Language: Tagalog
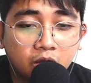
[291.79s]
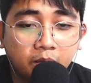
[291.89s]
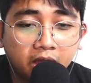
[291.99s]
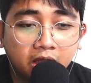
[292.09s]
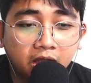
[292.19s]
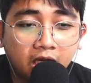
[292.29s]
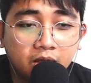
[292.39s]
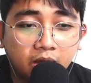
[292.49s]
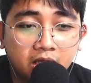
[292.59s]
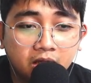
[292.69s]
So makikita
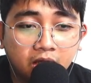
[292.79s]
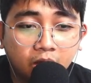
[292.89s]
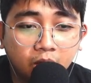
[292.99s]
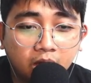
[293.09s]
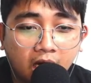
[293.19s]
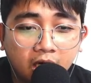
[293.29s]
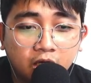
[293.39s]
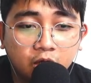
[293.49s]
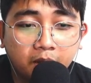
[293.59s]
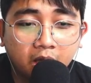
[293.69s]
nyo guys dito na
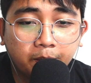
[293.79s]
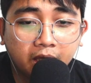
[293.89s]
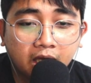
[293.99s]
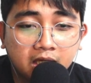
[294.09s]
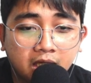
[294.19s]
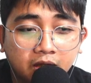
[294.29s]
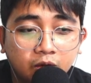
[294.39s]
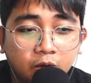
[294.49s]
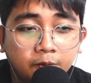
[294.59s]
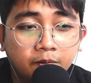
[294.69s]
halos pare-parehas lang
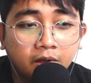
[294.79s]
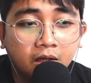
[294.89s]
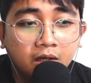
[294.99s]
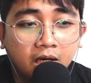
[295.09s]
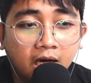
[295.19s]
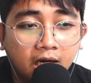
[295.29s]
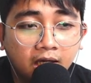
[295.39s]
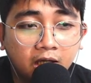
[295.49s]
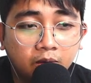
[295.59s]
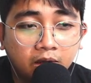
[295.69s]
yung uh,
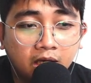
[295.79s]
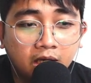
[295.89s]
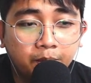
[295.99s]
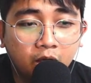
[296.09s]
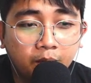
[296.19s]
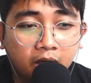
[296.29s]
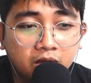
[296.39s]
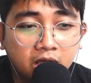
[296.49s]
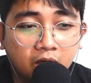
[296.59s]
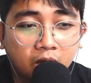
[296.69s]
galaw nila. Pero meron
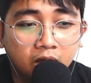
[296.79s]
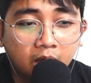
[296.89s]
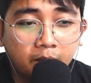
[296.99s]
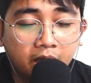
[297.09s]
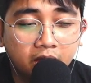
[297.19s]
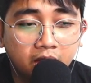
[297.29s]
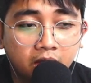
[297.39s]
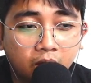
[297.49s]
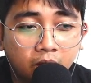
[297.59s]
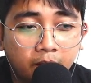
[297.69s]
silang all-time high
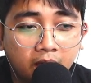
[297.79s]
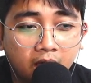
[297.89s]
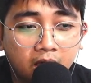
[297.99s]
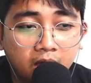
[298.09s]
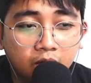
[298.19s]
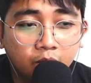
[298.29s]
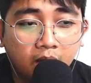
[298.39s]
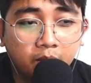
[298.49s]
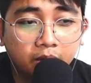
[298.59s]
dito, parang umabot